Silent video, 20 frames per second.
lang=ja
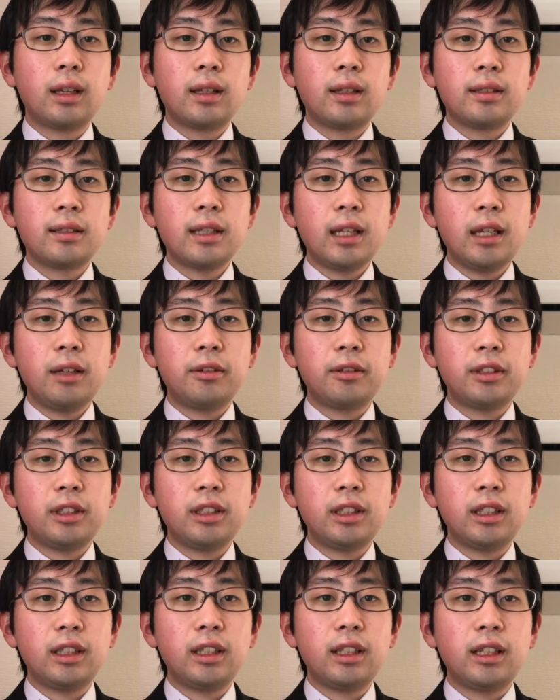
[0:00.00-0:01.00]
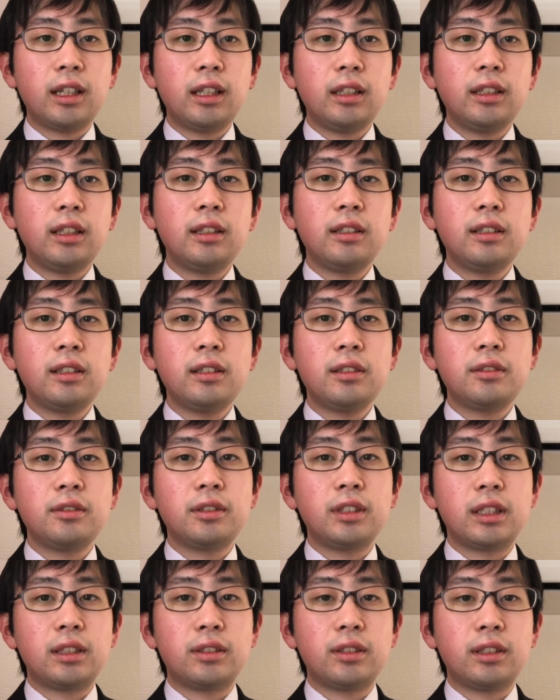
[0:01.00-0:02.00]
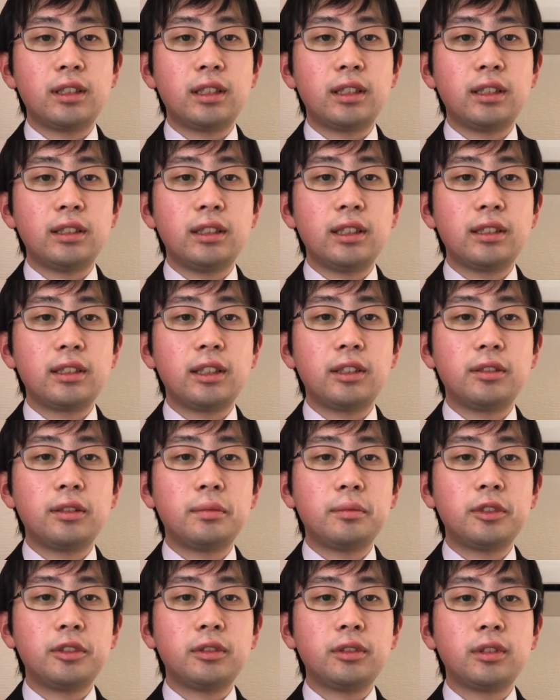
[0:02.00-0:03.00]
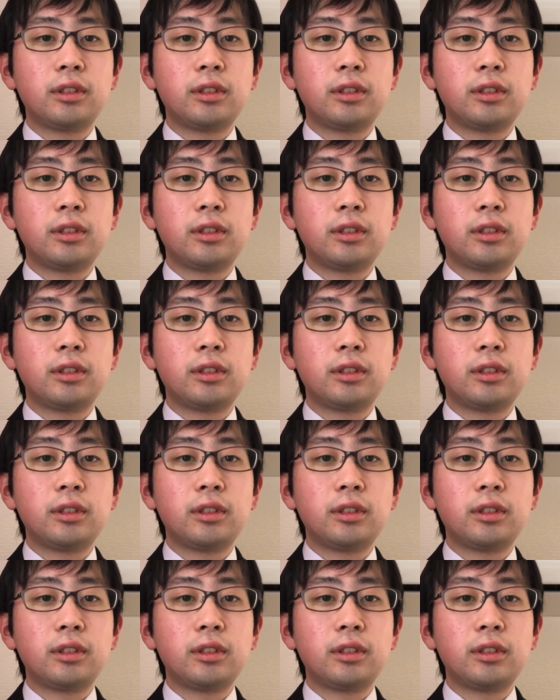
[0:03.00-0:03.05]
最後に、えー、概念連想についてなんですけども